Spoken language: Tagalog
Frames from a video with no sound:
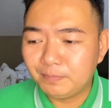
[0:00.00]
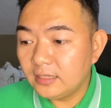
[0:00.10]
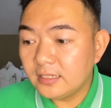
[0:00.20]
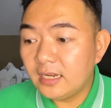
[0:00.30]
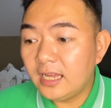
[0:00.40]

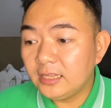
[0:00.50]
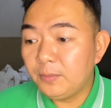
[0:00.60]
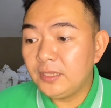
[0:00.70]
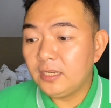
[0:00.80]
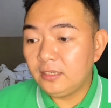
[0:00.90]
Tapos lahat
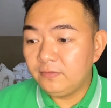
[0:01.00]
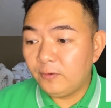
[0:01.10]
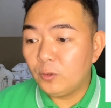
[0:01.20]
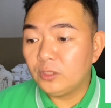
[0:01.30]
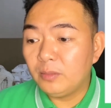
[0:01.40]
naman ng
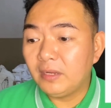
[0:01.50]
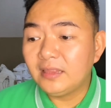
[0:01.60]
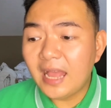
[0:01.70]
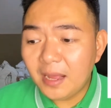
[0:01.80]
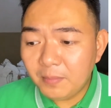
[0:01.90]
info ko naman,
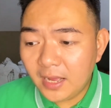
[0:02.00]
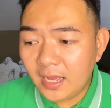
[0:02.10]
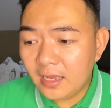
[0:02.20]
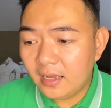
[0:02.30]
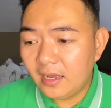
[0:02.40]

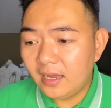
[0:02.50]
tama.